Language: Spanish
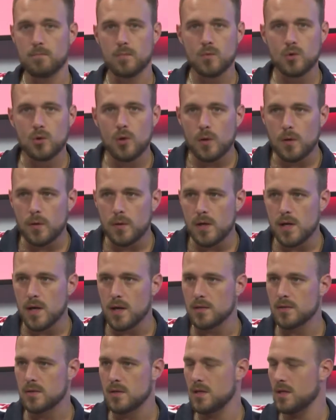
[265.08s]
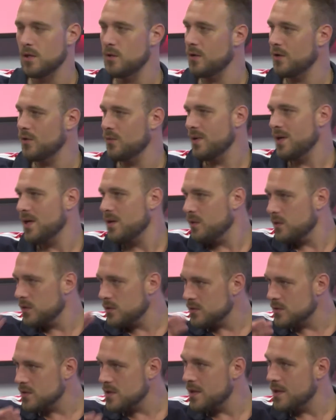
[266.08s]
todos los días. Y no es nuevo,
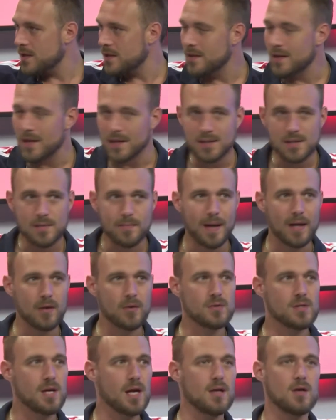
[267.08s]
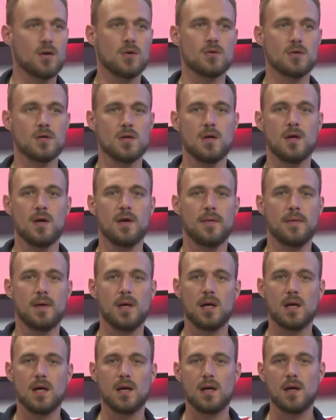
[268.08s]
esto es de hace varios años.
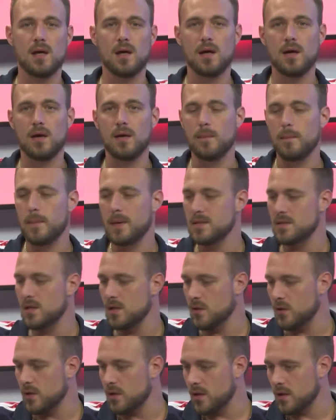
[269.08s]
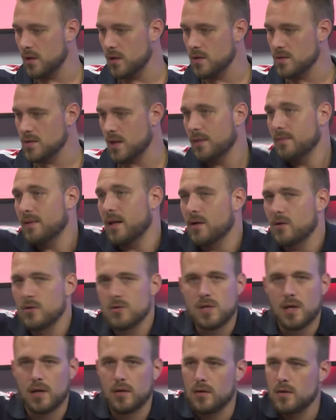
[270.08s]
Eh, vecinos de Santa
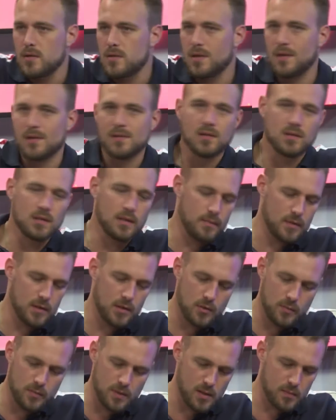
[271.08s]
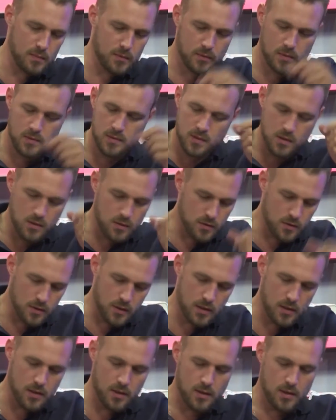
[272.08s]
Rosa que nos dicen exactamente lo mismo, vecinos
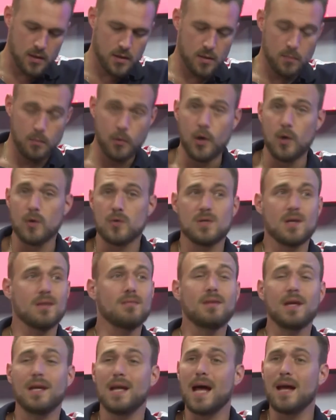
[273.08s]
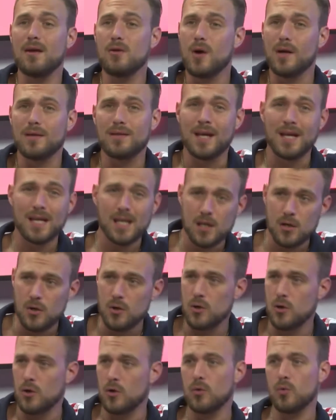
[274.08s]
de... Bueno, Centenario ha
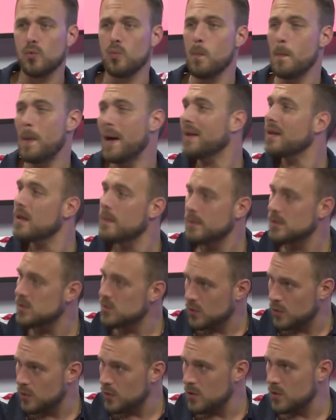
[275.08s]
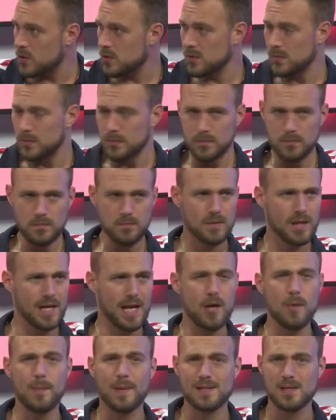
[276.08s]
tenido un par de episodios el
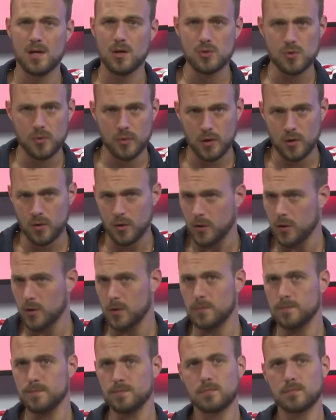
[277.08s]
año pasado sobre todo,